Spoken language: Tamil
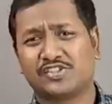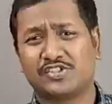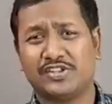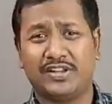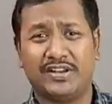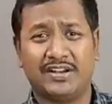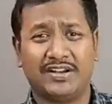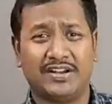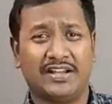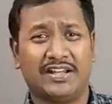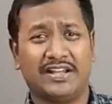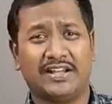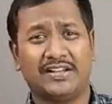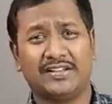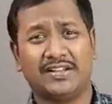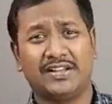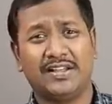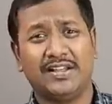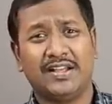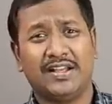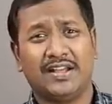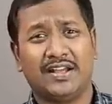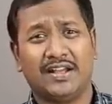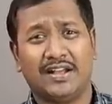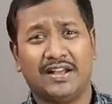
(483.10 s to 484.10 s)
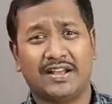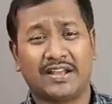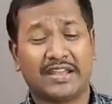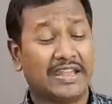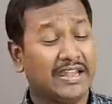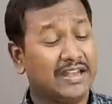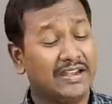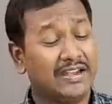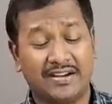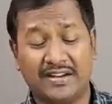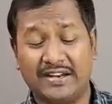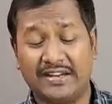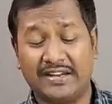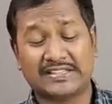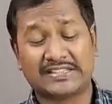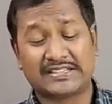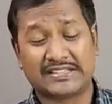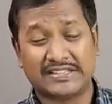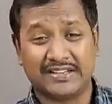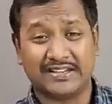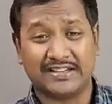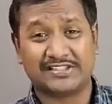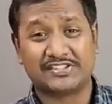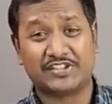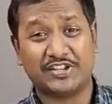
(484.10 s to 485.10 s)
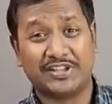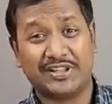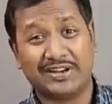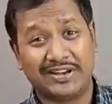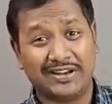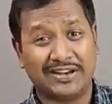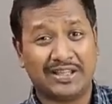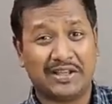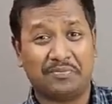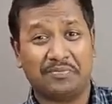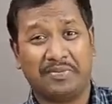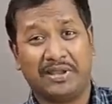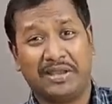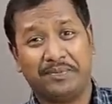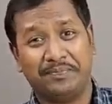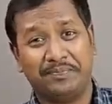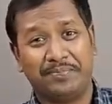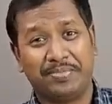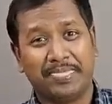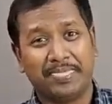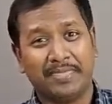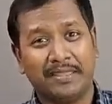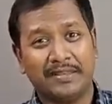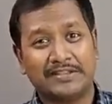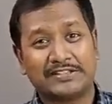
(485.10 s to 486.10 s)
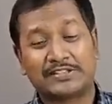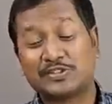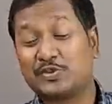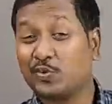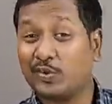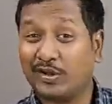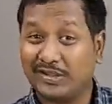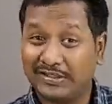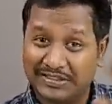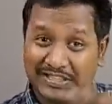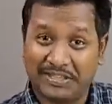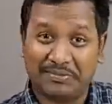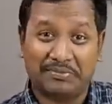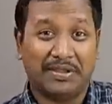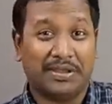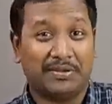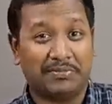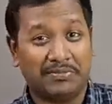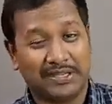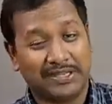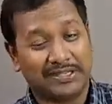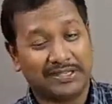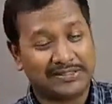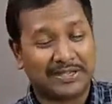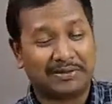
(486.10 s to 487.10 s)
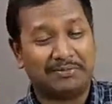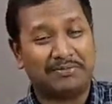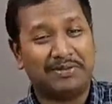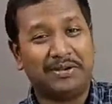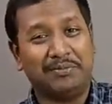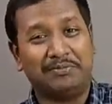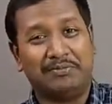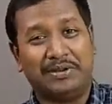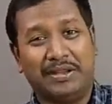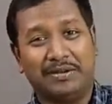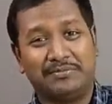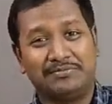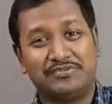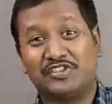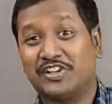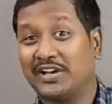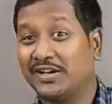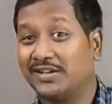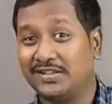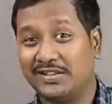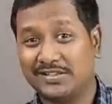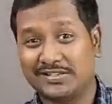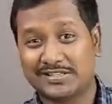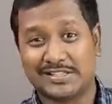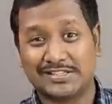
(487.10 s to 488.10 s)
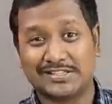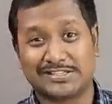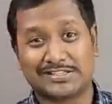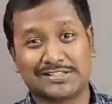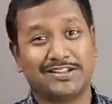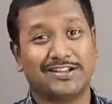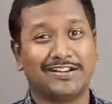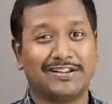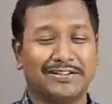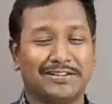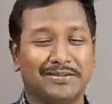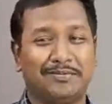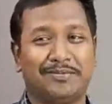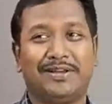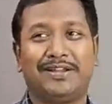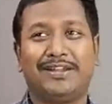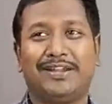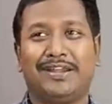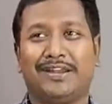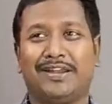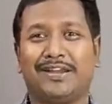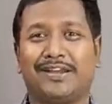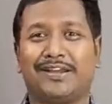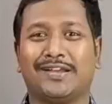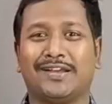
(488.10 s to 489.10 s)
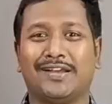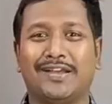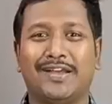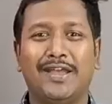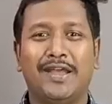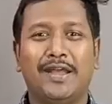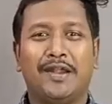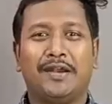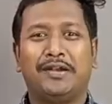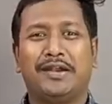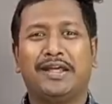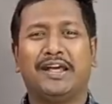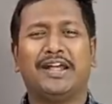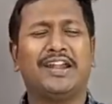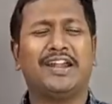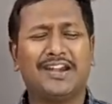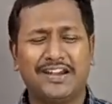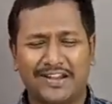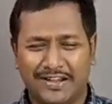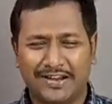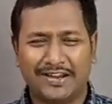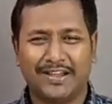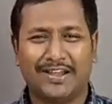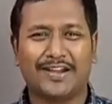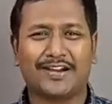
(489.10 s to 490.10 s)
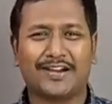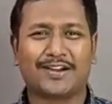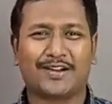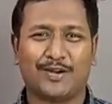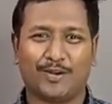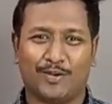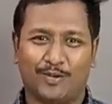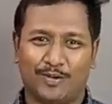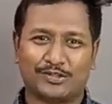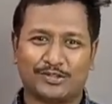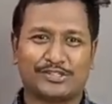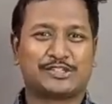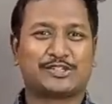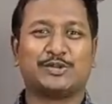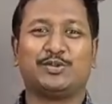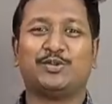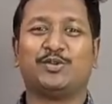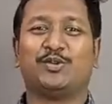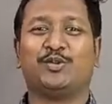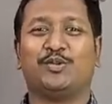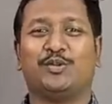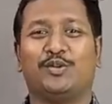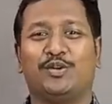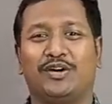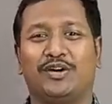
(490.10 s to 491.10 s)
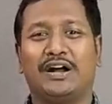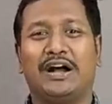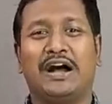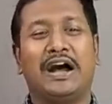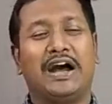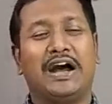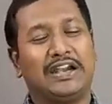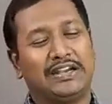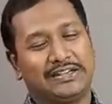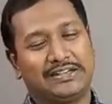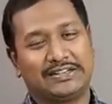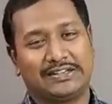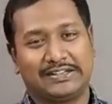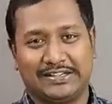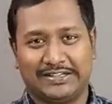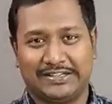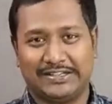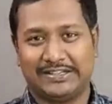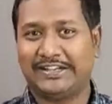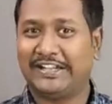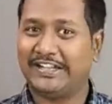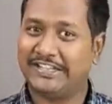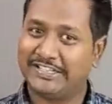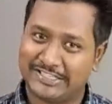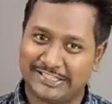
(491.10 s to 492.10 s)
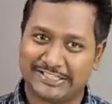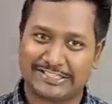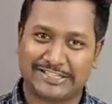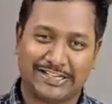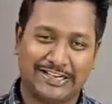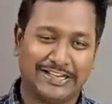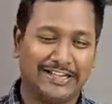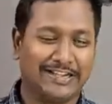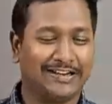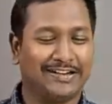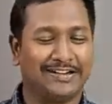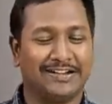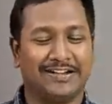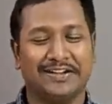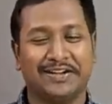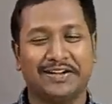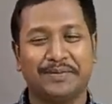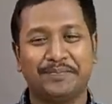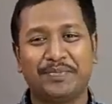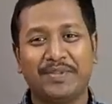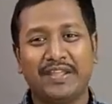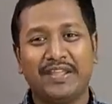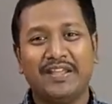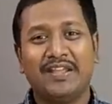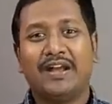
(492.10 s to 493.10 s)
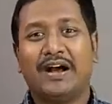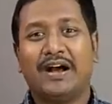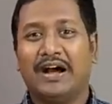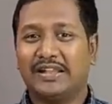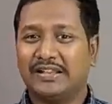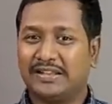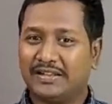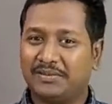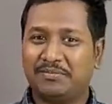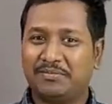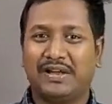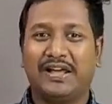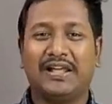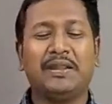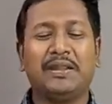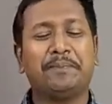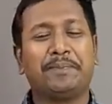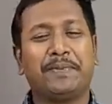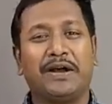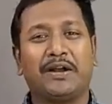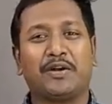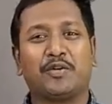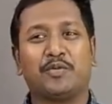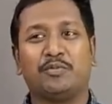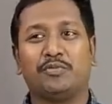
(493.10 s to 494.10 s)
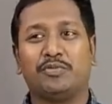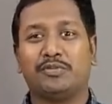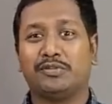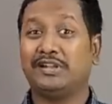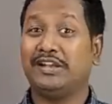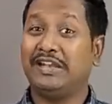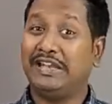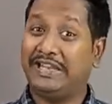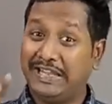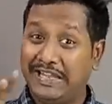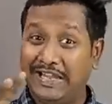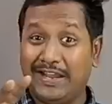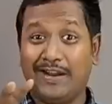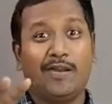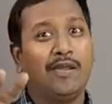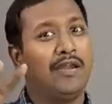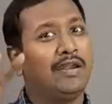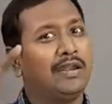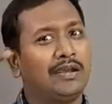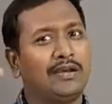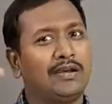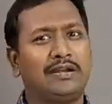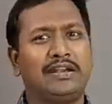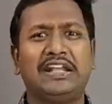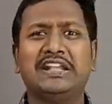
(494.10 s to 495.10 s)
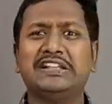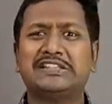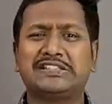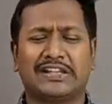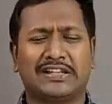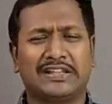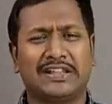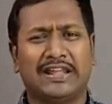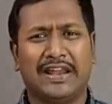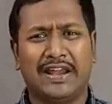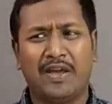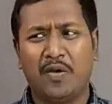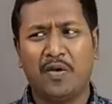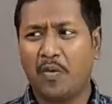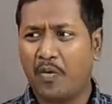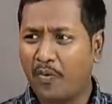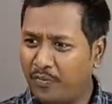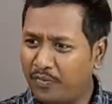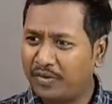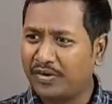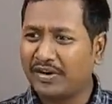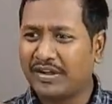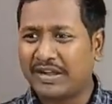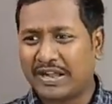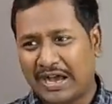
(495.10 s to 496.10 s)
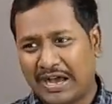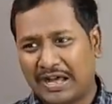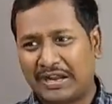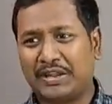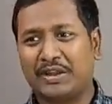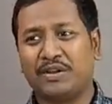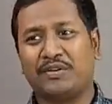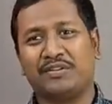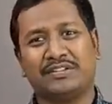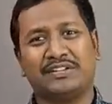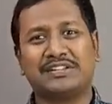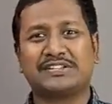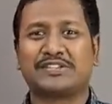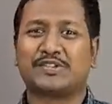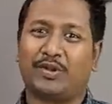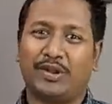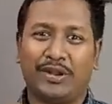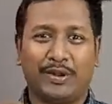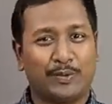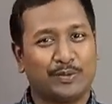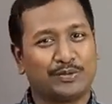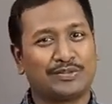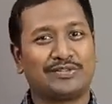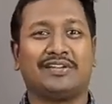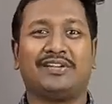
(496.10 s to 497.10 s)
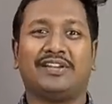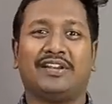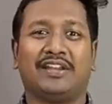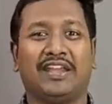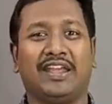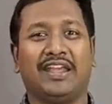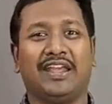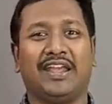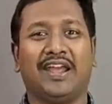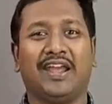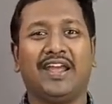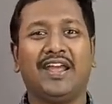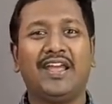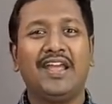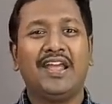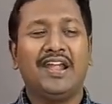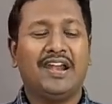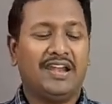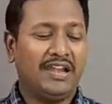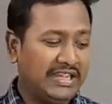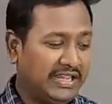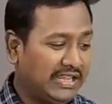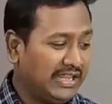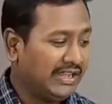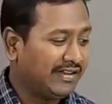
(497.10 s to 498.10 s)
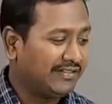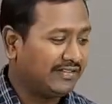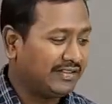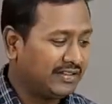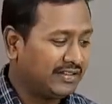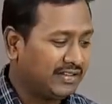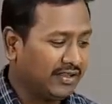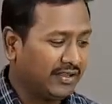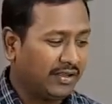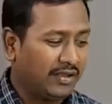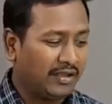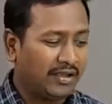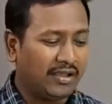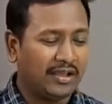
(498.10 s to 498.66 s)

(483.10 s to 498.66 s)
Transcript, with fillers: ஷெரினா ஹென்ரி சார் ஷெரினா மேம் சுகந்தி மேம் எங்கள் தமிழ் மேம் ஜெகதீசன் சார் இந்த மாதிரி எனக்கு நிறைய நிறைய க்ளோஸ் டு ஹார்ட் டீச்சர்ஸ் எல்லாம் இருக்காங்க அந்த மாதிரி பார்க்கும்போது நீங்களும் எனக்கு டீச்சர் தான் ஏன்னா ஒவ்வொரு காரியம் வந்து சொல்லி கொடுத்துட்ருக்கீங்க நீங்கள் வந்து